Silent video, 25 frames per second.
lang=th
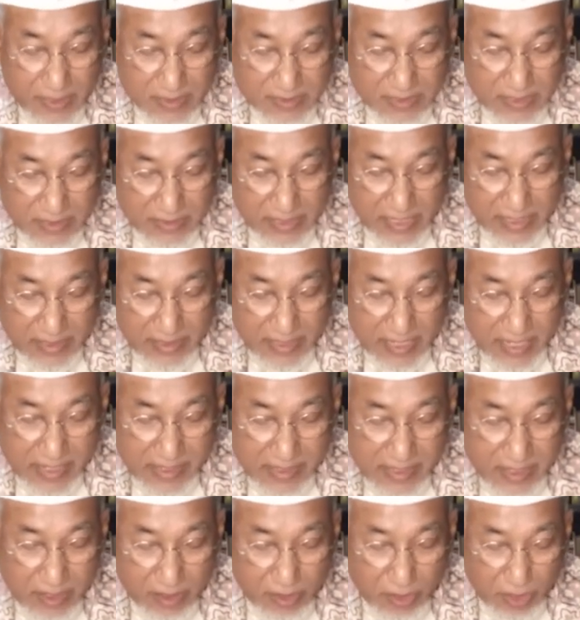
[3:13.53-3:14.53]
ซึ่งท่านได้
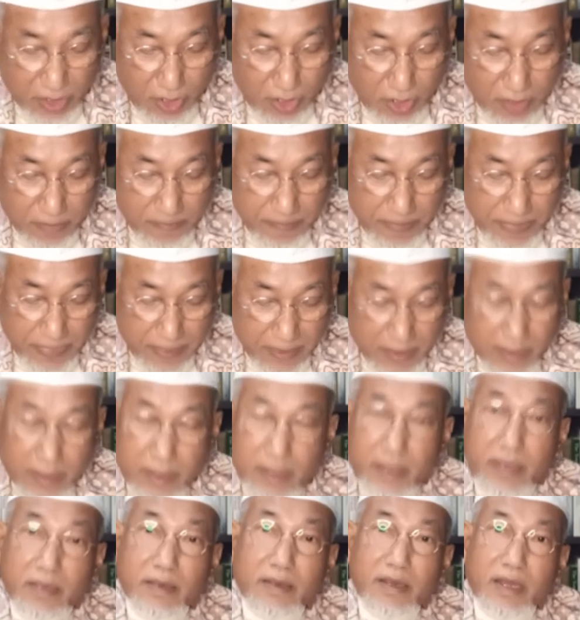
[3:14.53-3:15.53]
เรียกร้อง
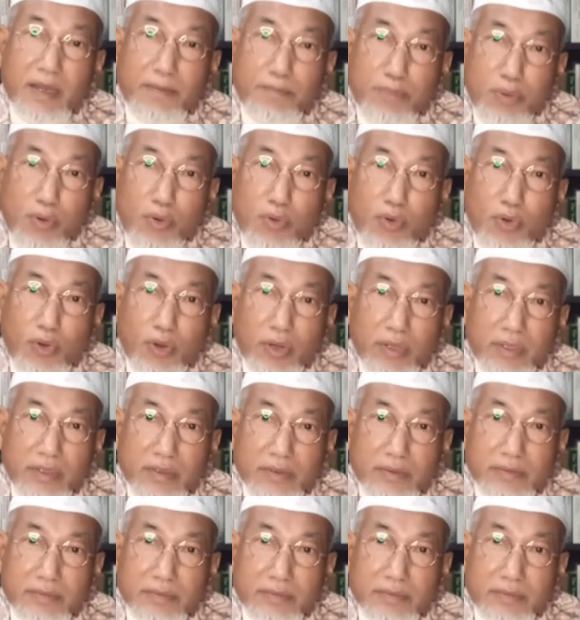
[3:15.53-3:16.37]
ผู้คน